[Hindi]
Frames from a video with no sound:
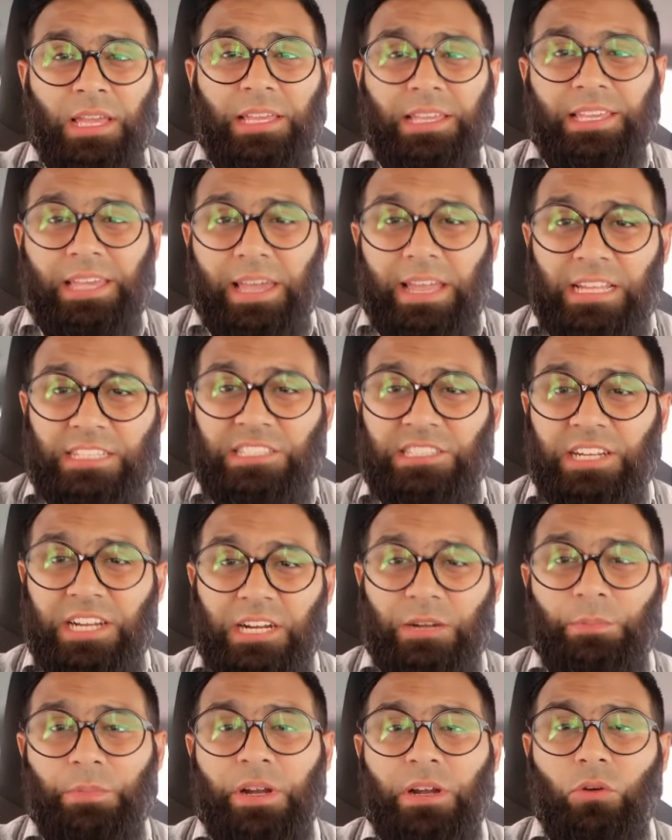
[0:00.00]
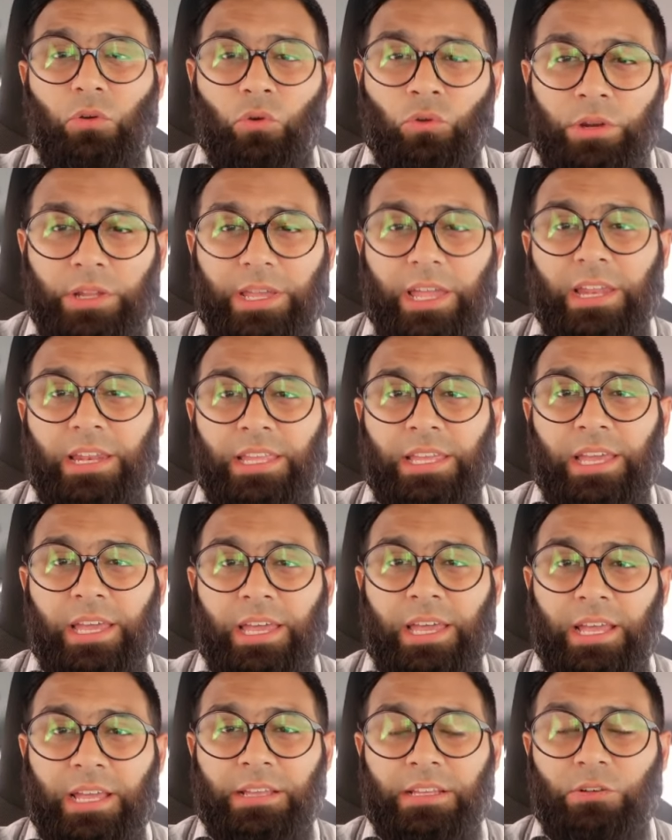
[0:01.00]
ये स्टेटमेंट उनके लिए
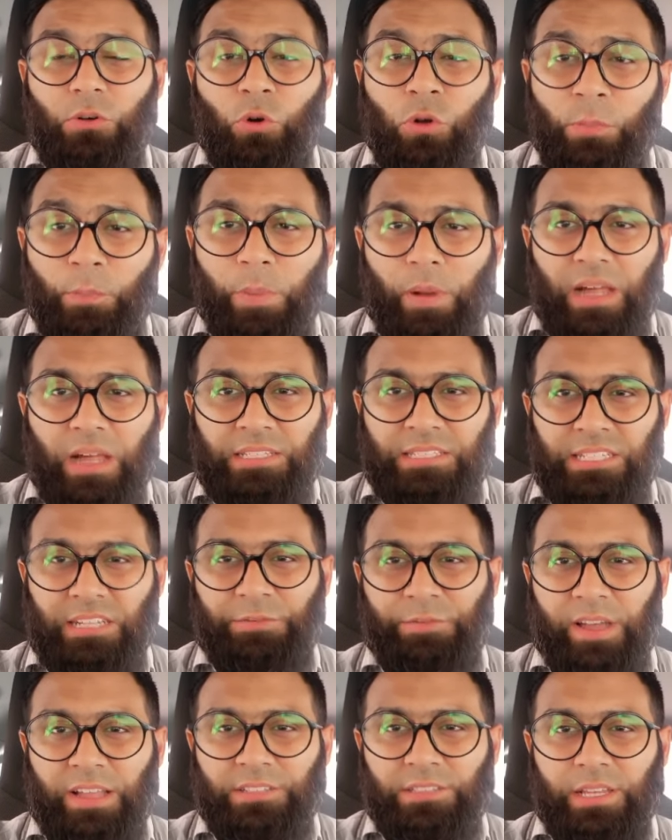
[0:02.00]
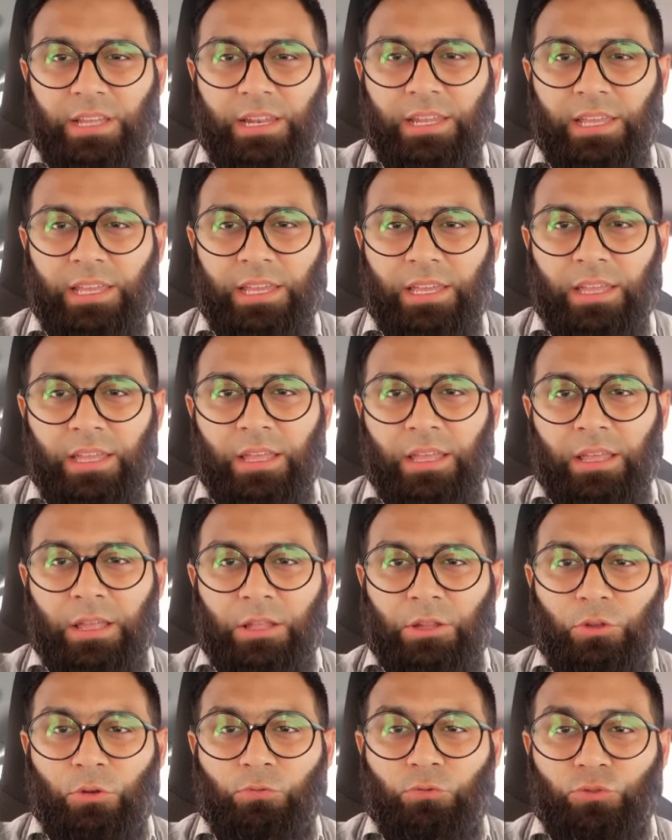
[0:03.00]
है उन प्लास्टिक फैंस के लिए
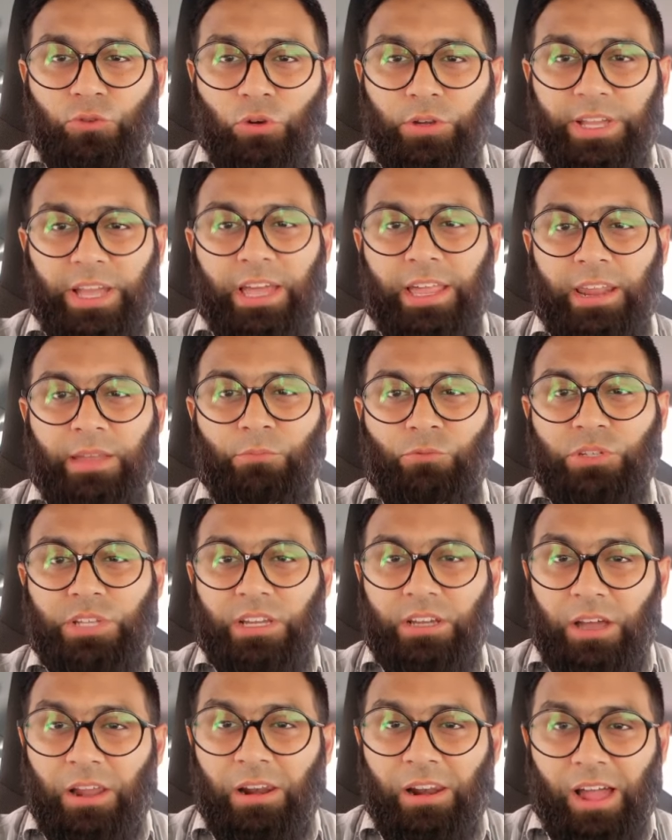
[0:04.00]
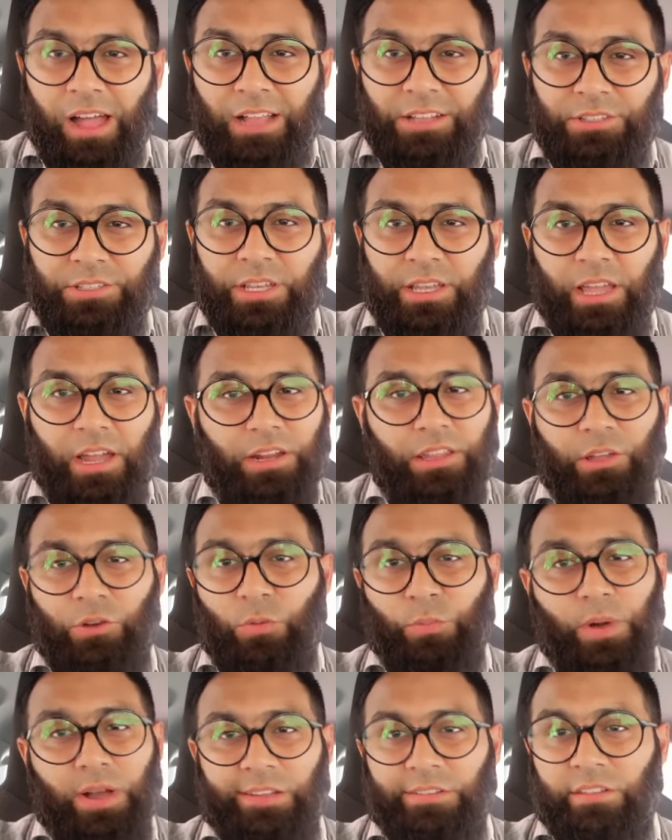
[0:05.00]
तो जो कह रहे हैं मुझे कल रात से यार देखो
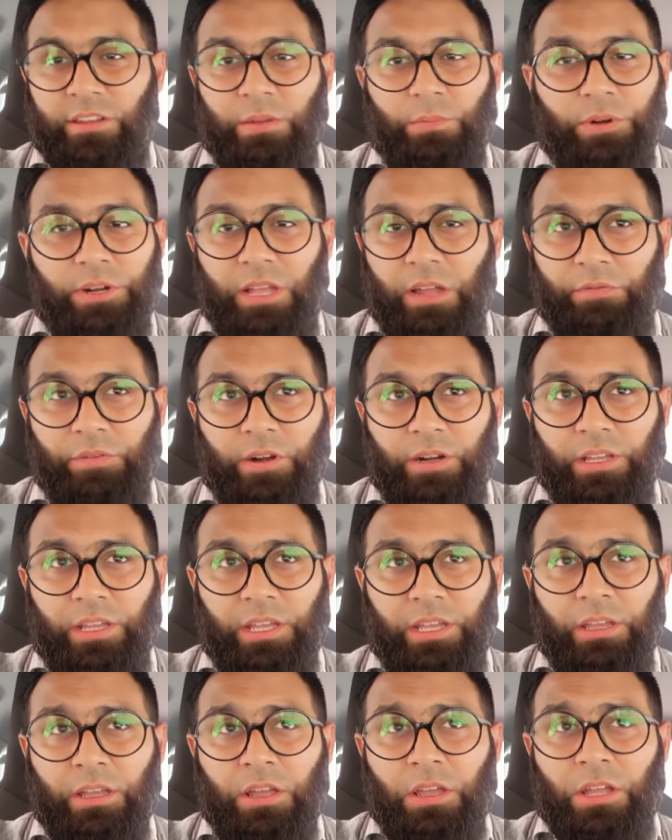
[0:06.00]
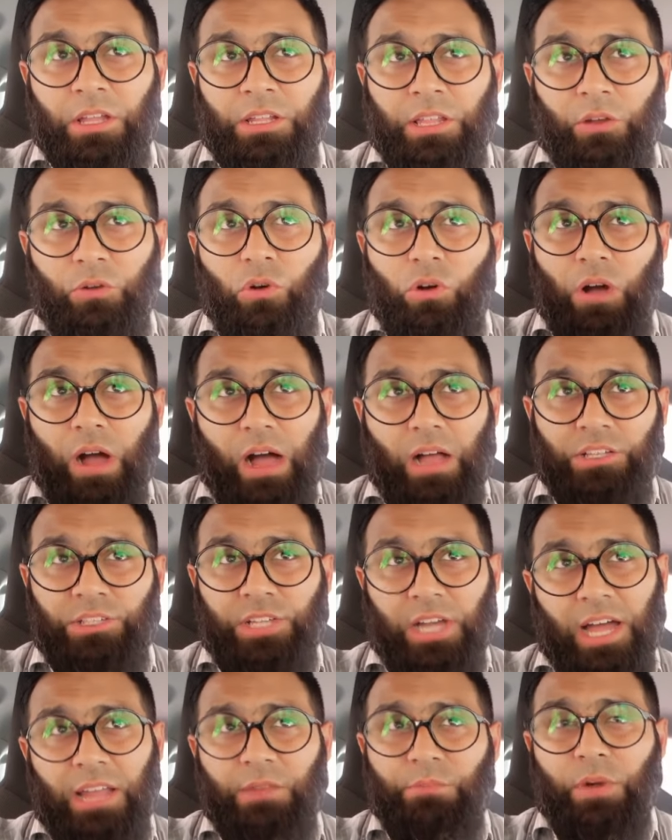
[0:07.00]
पाकिस्तान ने बड़ी एफर्ट की देखो
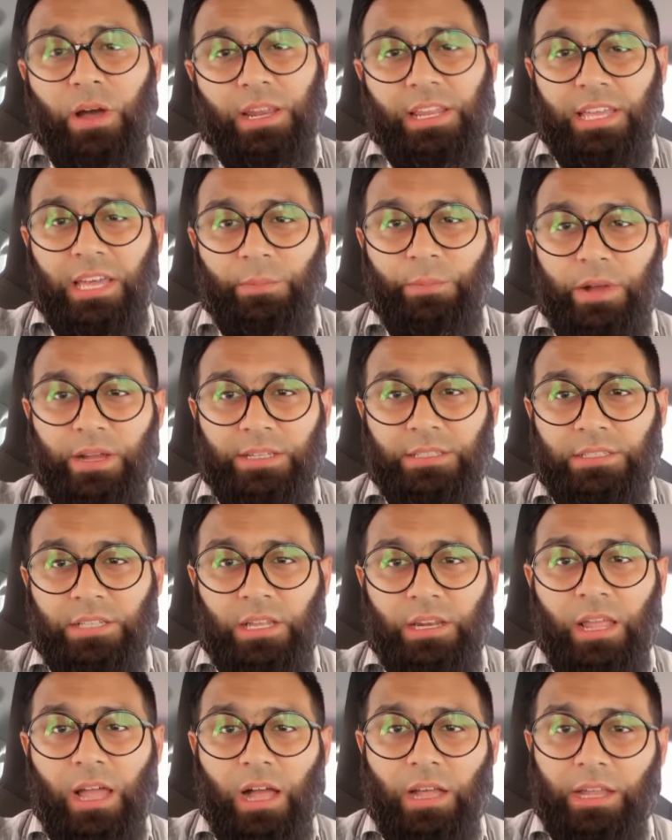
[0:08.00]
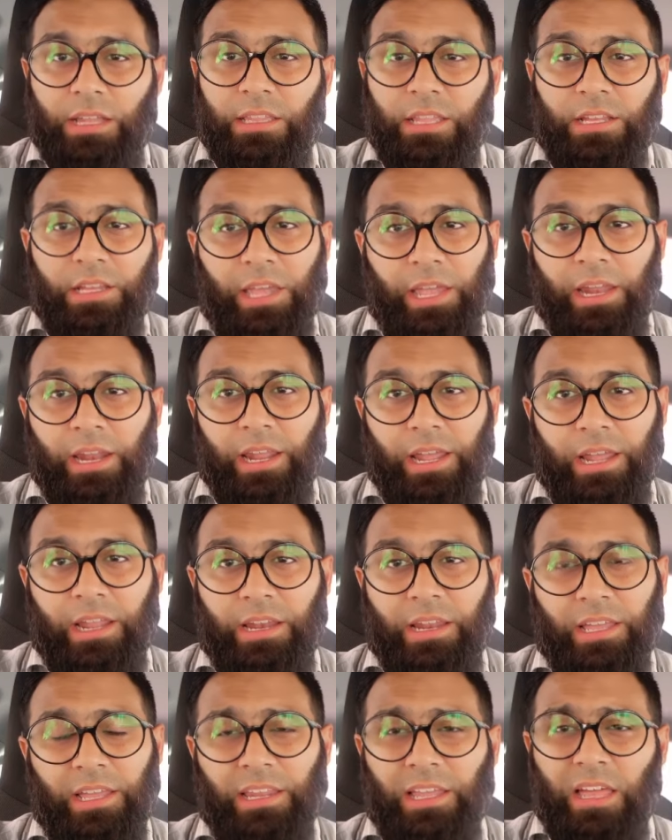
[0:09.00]
जान मारी यार पाकिस्तान ने आगे तक खेला है
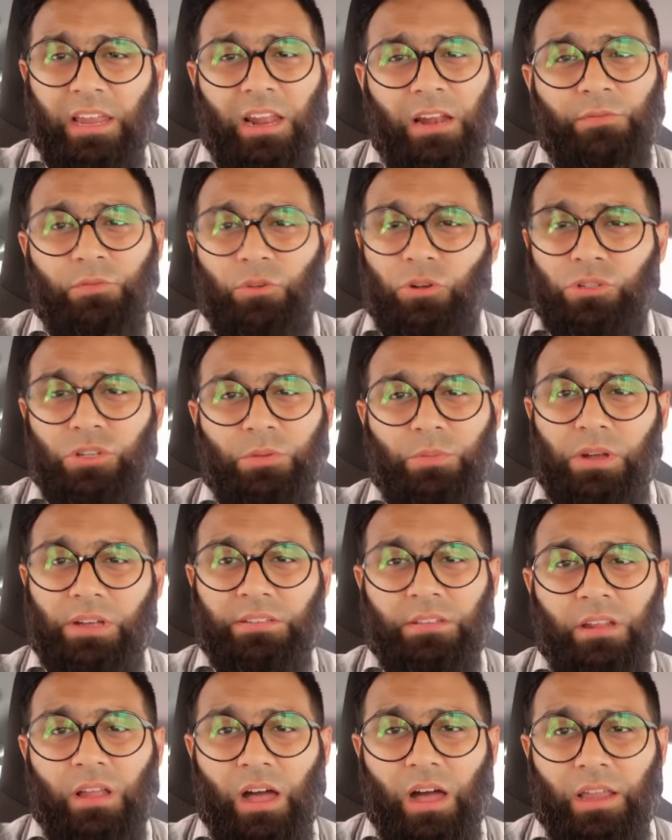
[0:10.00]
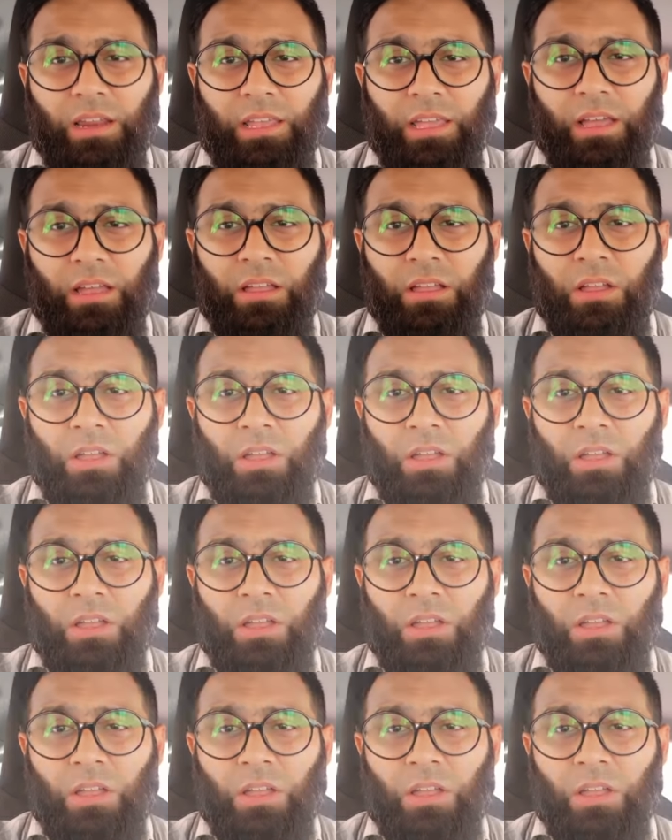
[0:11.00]
लेकिन यार अनफॉर्चुनेट पाकिस्तान हार गया